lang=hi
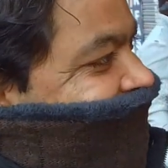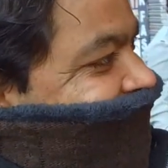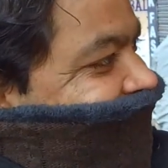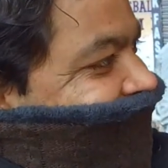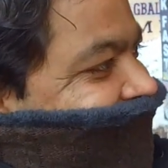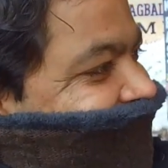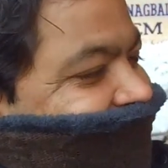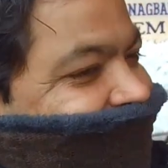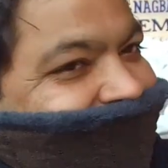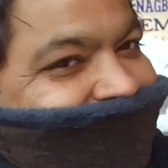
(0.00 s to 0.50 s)
ये
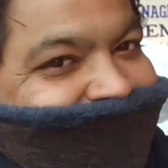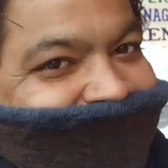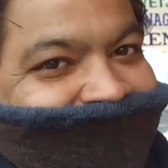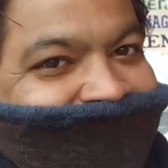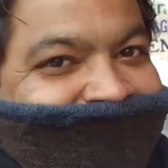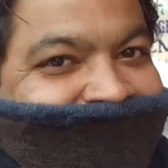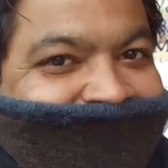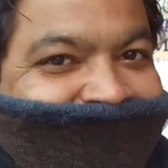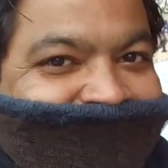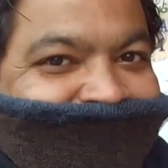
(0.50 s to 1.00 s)
लगा लो
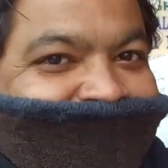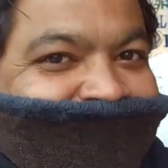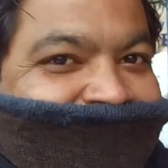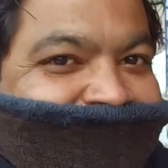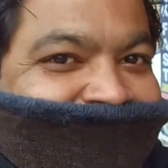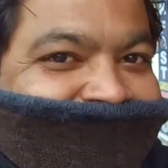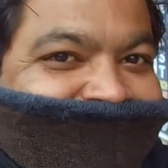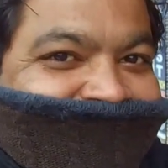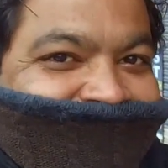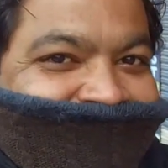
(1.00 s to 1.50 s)

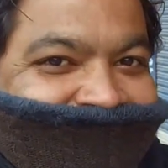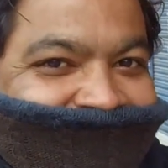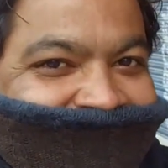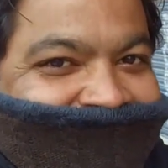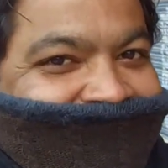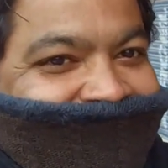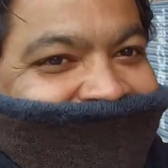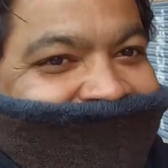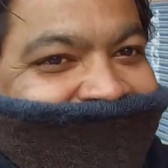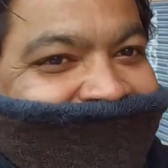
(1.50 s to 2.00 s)
ब्रश भूल के
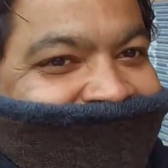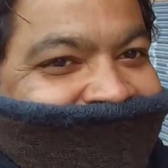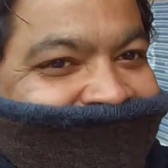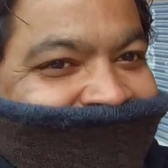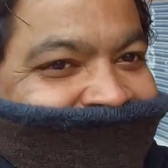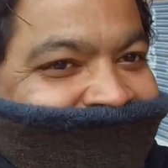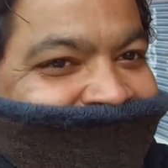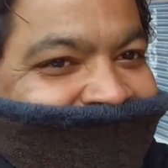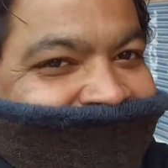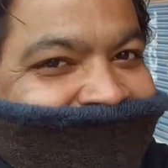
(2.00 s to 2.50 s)
गली
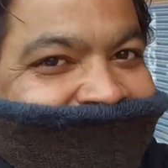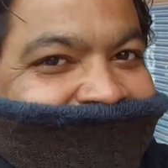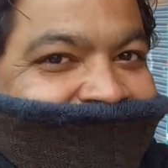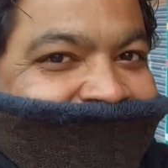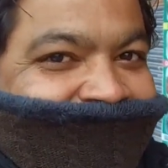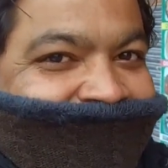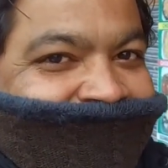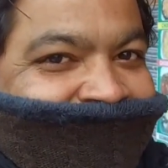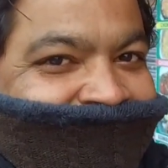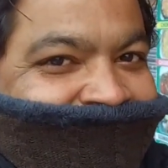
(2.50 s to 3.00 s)

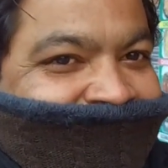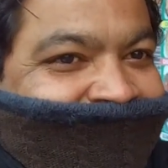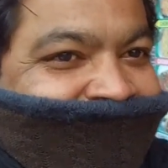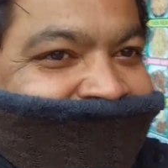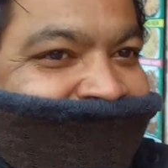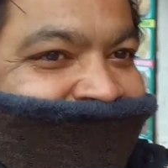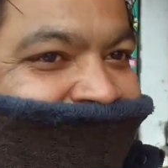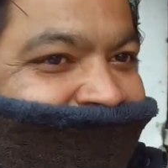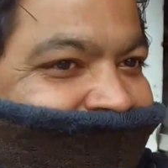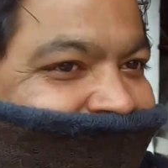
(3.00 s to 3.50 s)
गरी
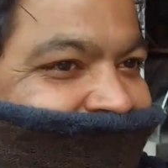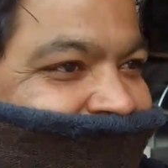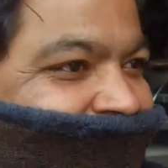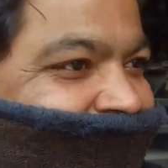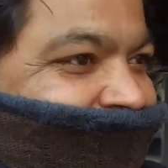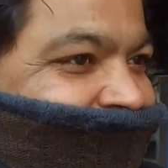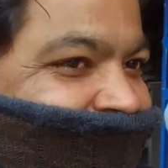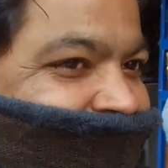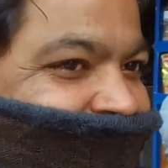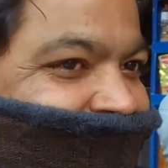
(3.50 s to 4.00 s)
अब
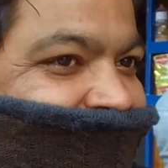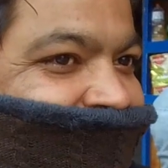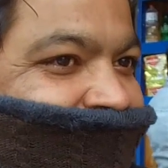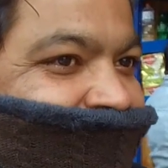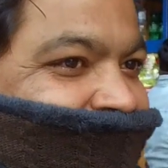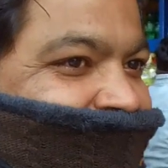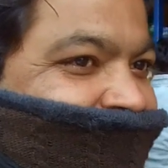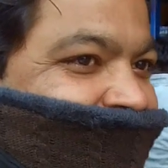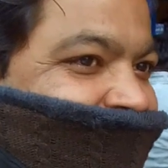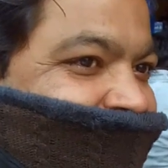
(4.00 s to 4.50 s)
यहाँ से तो
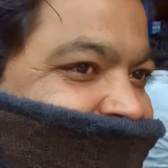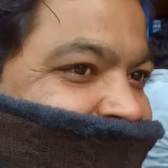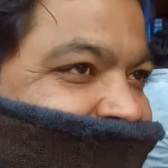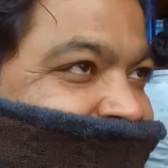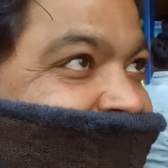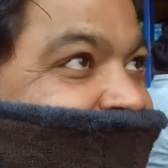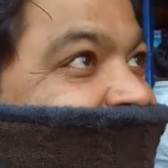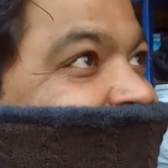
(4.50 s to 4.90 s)
दुकान है ये